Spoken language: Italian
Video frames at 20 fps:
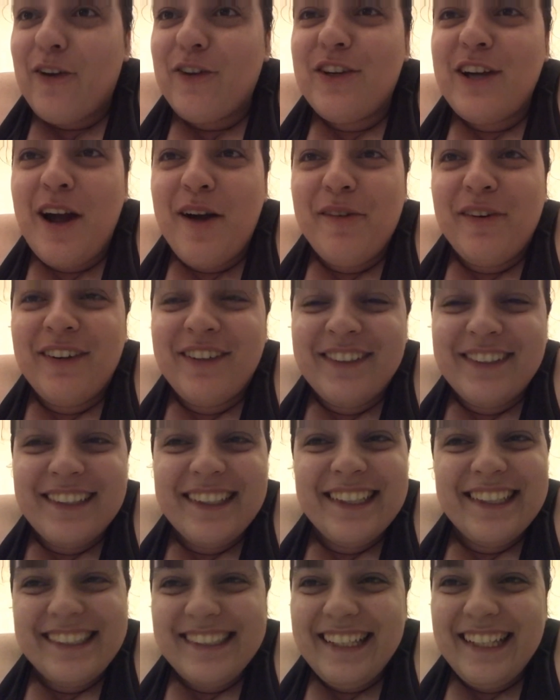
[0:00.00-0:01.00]
diciamo,
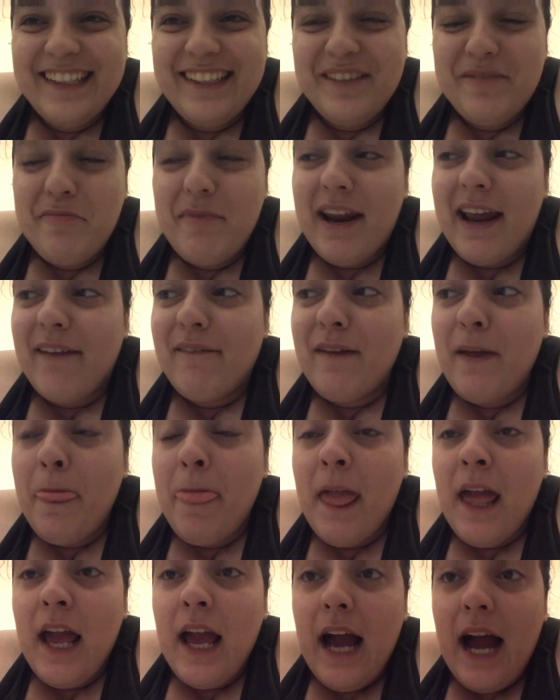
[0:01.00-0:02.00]
detto in breve.
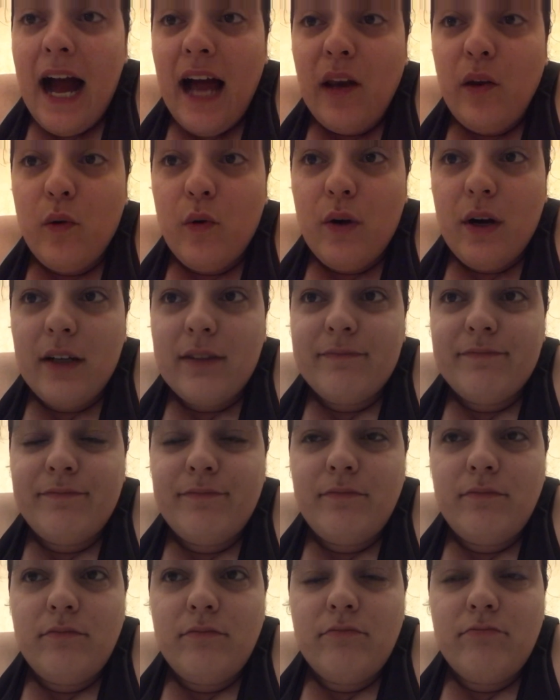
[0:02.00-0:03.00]
Allora, mh,
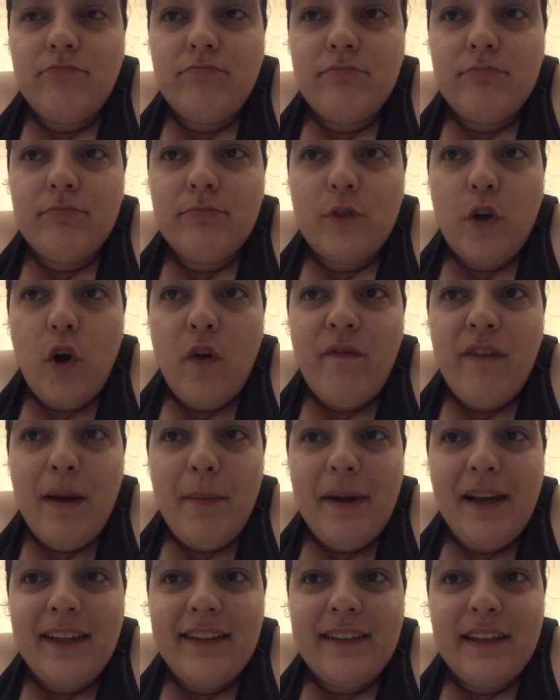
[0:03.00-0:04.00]
mm,
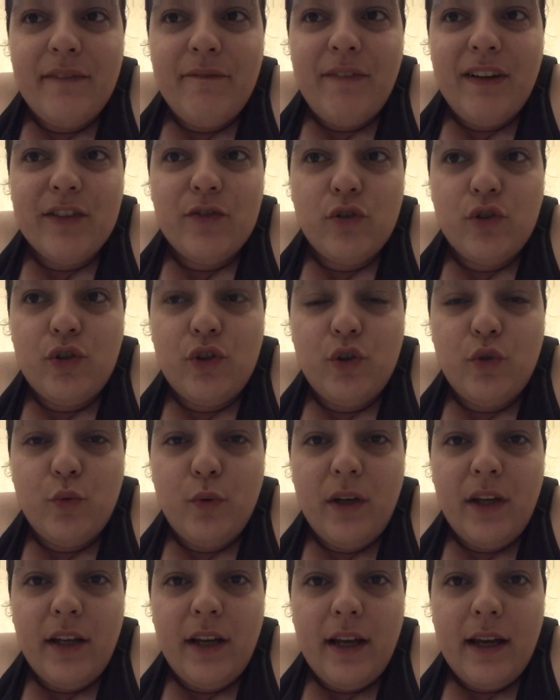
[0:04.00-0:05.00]
ovviamente va a
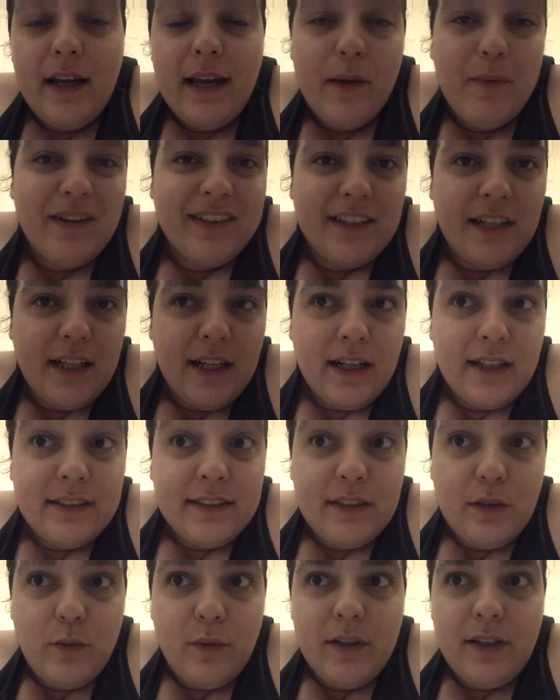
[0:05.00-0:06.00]
sostituire un
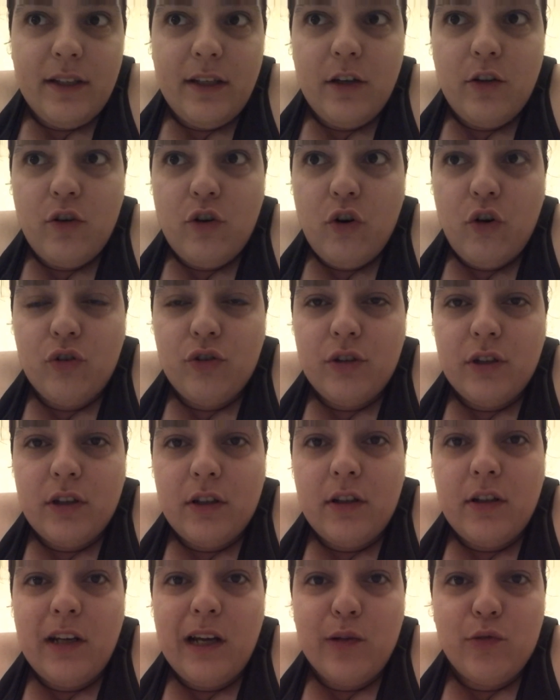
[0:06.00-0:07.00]
attaccante, quindi
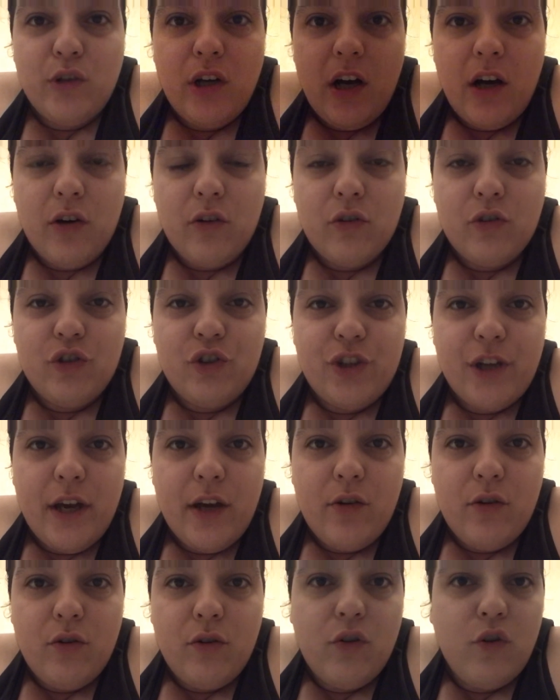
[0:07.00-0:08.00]
con Lautaro,
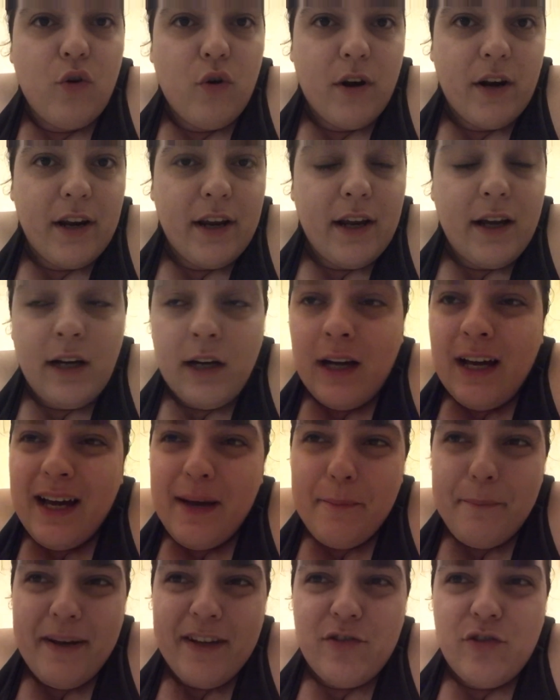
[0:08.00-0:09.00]
Diego, Correa.
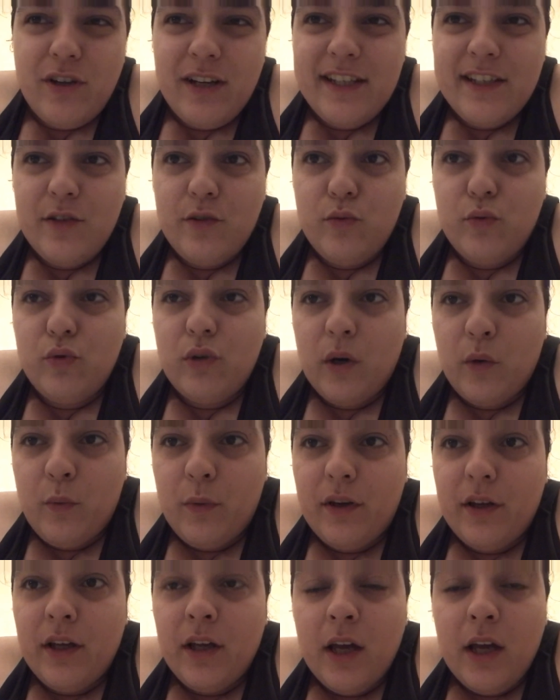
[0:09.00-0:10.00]
Penso che si chiuda
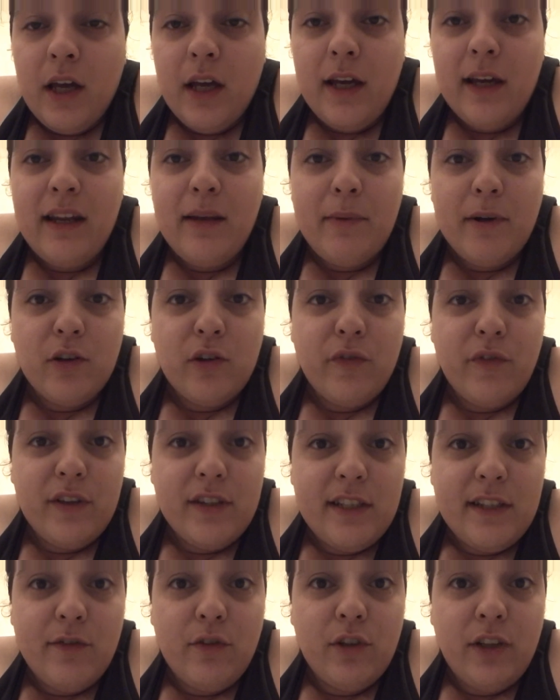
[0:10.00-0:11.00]
qui il reparto
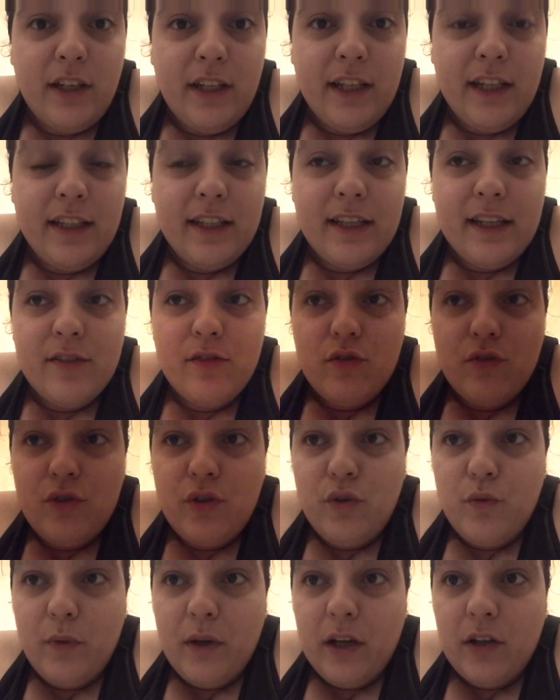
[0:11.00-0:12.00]
offensivo dell'Inter
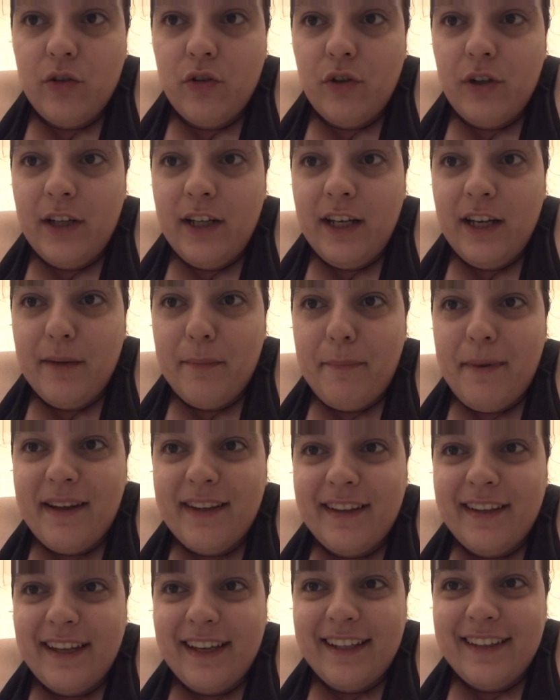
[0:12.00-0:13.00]
sostituendo il
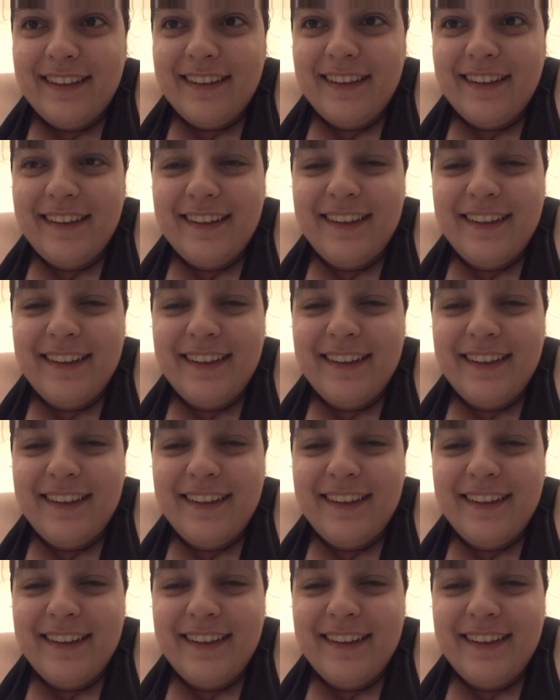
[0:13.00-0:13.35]
partente